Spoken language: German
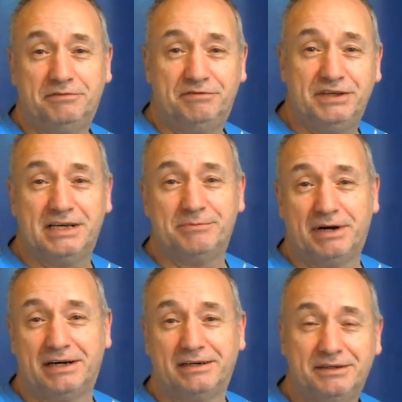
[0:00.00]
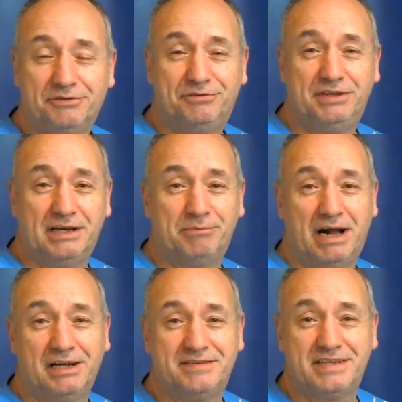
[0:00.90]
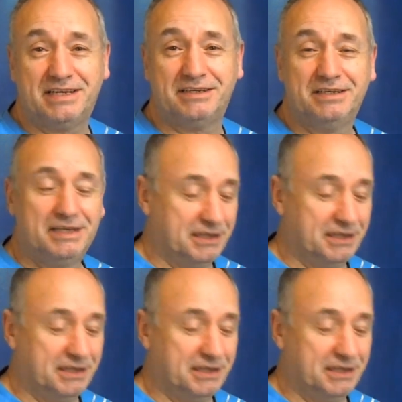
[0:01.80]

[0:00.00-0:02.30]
wie immer viermal sehen,